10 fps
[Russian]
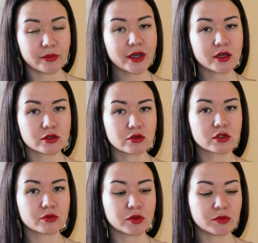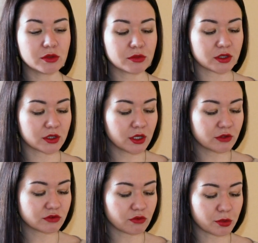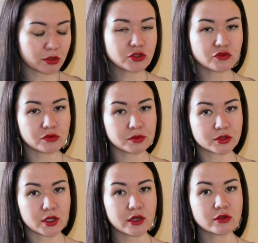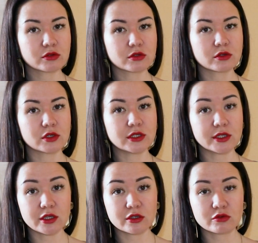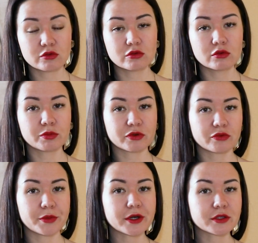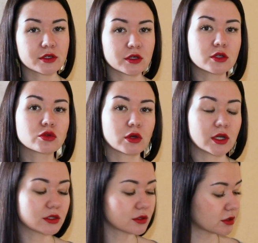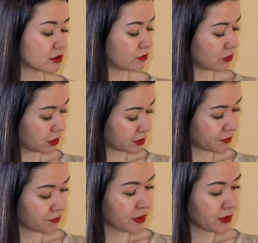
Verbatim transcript: дома, и которые, помимо всего прочего, выпускают э, линейку парфюмерных или туалетных вод.